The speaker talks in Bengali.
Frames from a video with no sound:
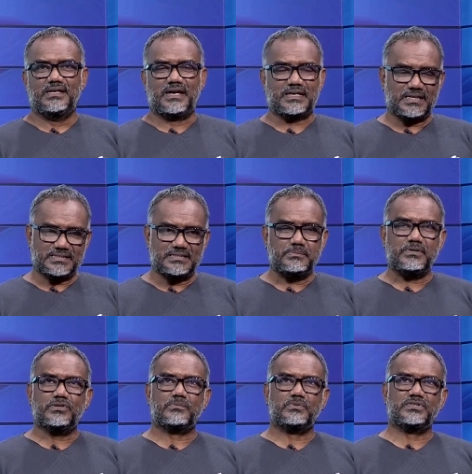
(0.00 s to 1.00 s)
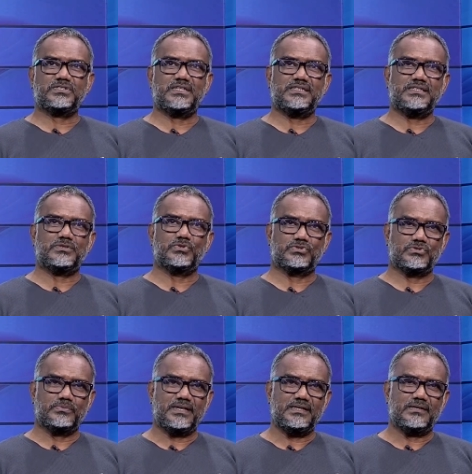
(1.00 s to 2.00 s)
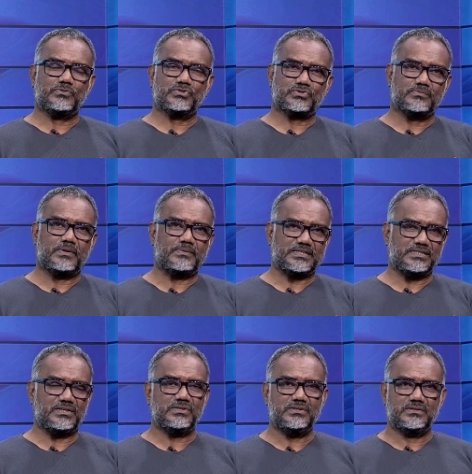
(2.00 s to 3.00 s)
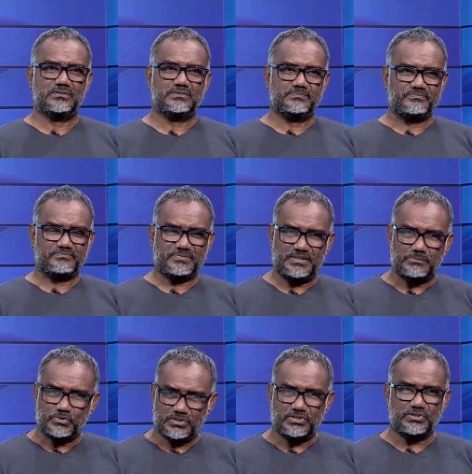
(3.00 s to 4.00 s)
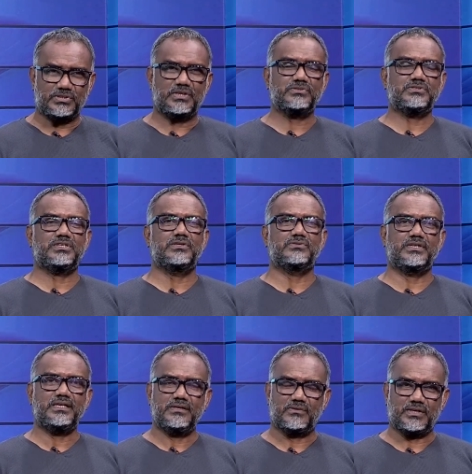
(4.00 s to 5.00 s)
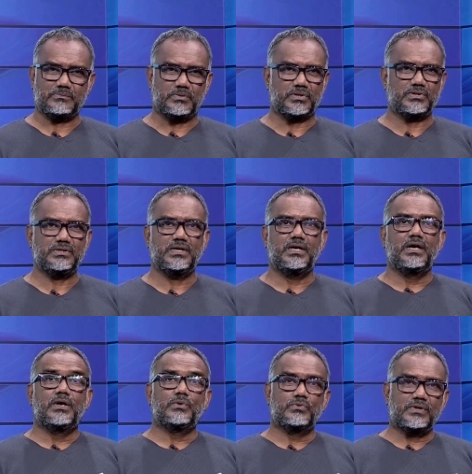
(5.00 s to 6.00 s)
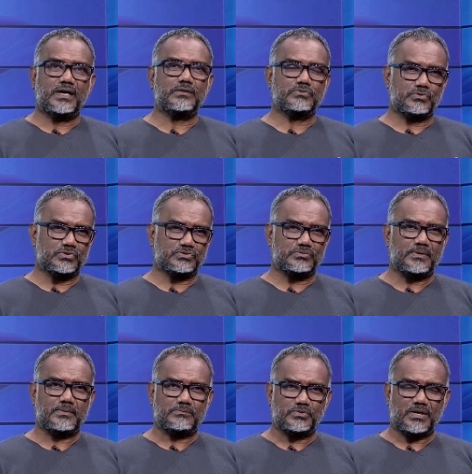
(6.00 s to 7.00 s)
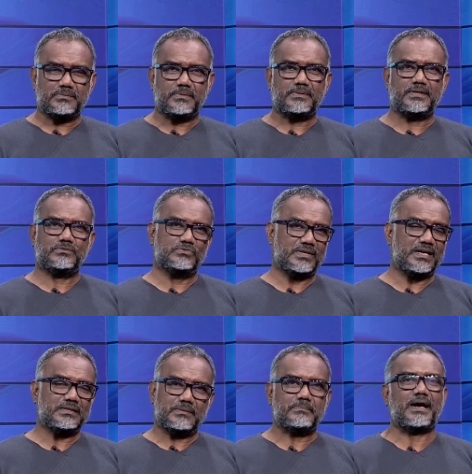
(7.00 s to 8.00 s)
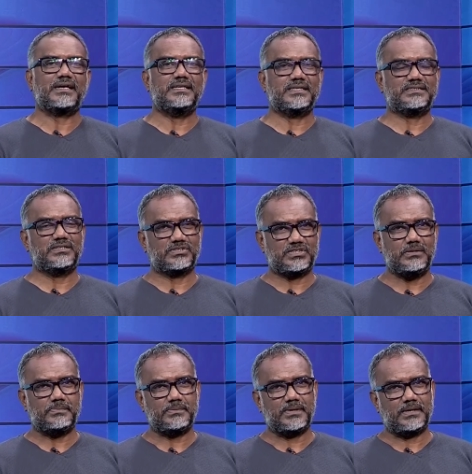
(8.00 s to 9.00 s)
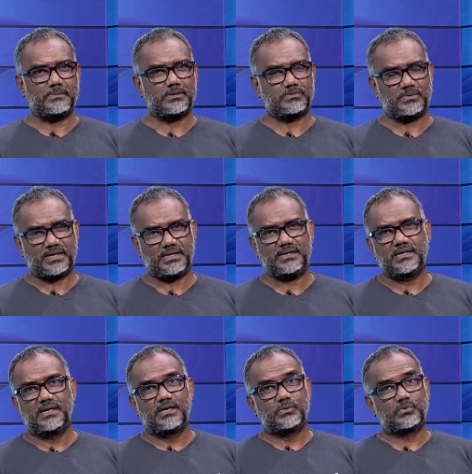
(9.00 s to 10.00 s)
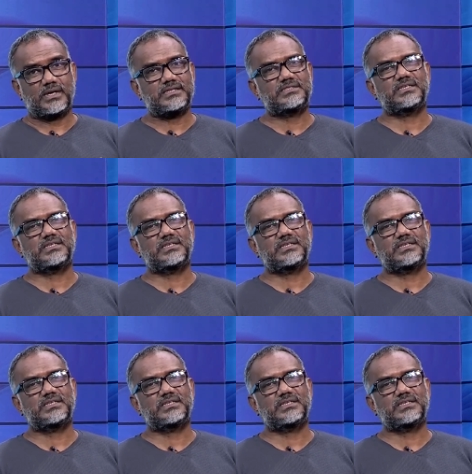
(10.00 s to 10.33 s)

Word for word: অ্যাটলাস শিপিং কর্পোরেশনে যে খসরু ভাই খসরু মামা ছিল যে মুক্তিযোদ্ধাও ছিল উনি অনেক বড় উনা খসরু মামা মুরাদ মামা উনার ভাগিনা ছিল শিল্পী ভাই বাবু ভাই উনাদের